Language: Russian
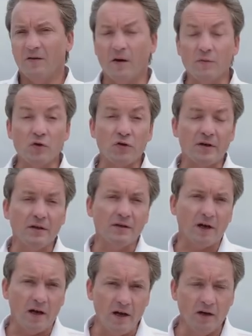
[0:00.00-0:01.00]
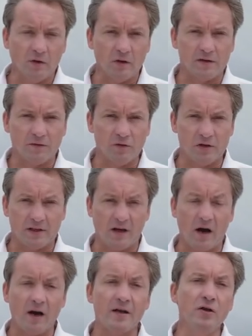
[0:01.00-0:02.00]
Вам нужно контролировать свой
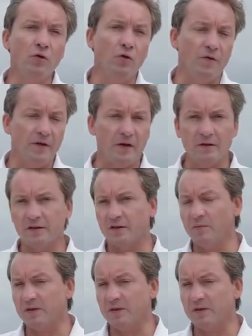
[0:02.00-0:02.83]
страх, неуверенность и